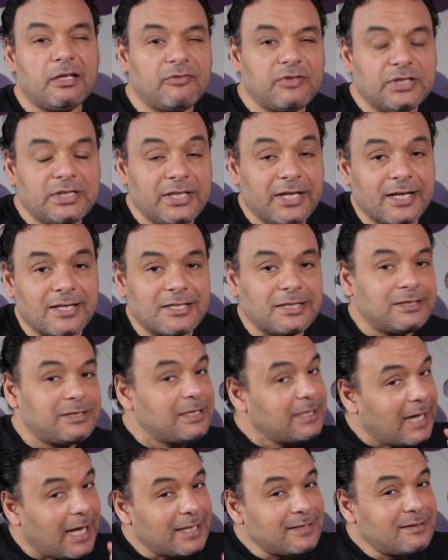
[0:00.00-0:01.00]
في الدقيقة
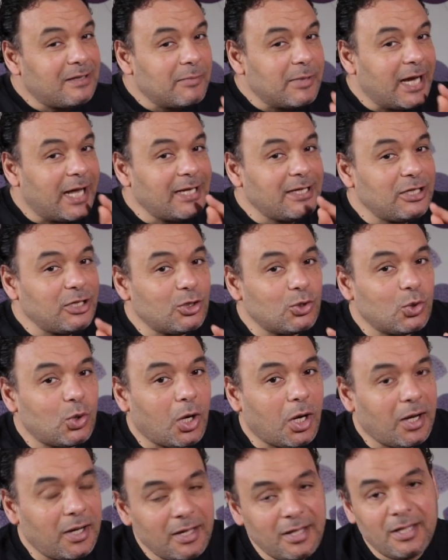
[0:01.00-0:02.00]
60 عدة من انهي
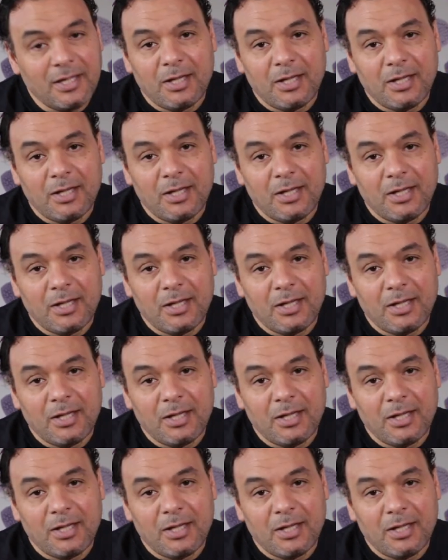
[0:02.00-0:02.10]
نوع